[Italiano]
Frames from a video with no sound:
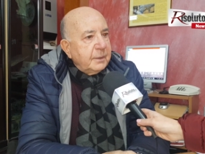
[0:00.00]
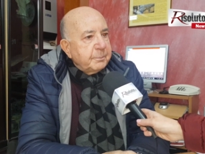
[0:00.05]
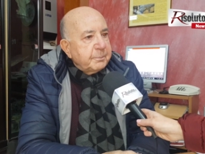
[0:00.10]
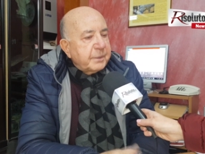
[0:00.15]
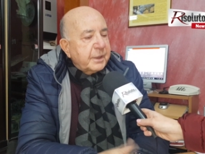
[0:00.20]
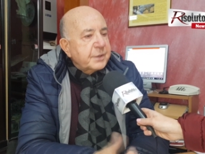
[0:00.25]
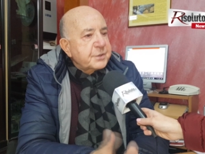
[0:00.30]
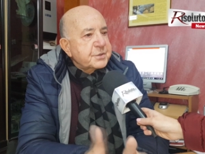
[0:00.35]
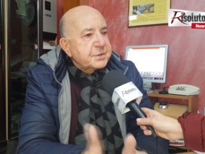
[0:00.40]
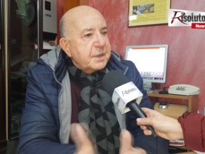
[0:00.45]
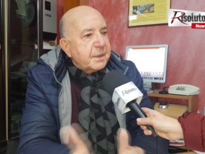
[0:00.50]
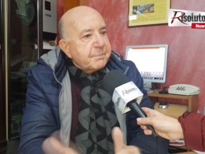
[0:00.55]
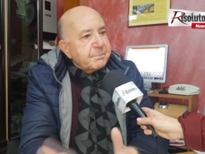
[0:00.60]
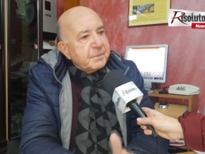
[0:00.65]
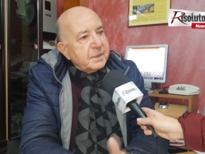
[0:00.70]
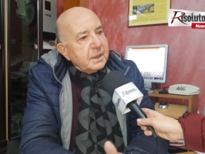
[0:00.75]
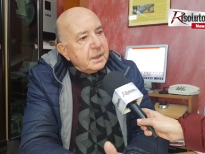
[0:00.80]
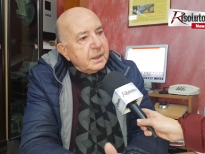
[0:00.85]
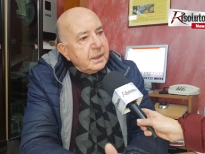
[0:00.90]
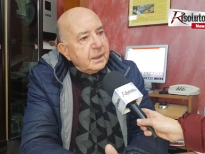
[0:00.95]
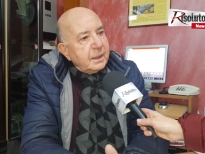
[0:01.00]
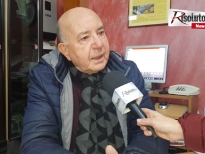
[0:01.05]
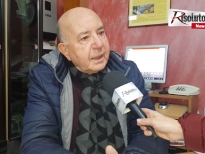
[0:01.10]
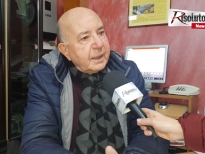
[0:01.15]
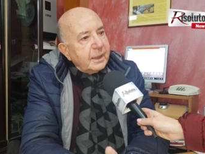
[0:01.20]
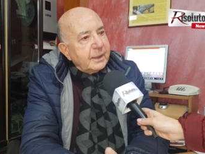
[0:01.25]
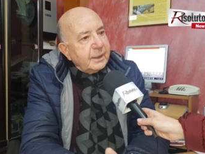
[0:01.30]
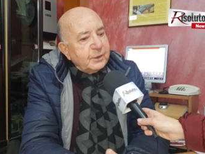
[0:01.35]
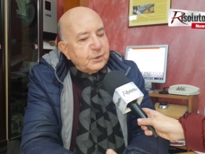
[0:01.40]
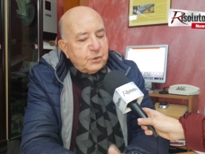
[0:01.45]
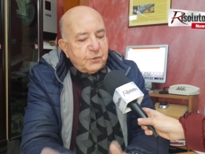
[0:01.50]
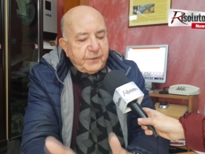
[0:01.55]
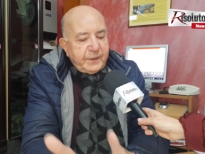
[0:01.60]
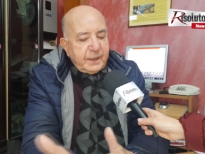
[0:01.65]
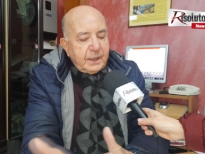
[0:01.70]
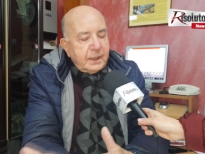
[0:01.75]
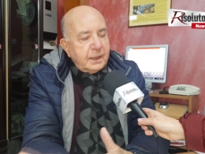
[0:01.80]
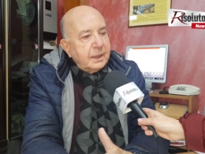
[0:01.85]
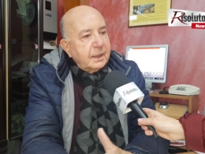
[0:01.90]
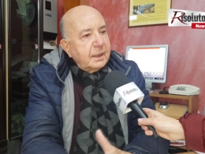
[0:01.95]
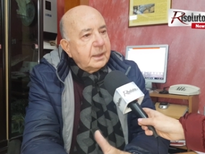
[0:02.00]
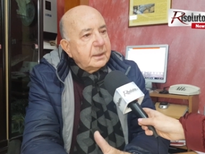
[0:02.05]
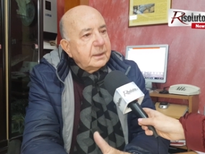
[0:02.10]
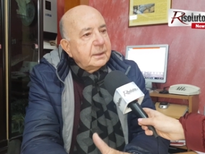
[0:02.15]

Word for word: per stabilire dove è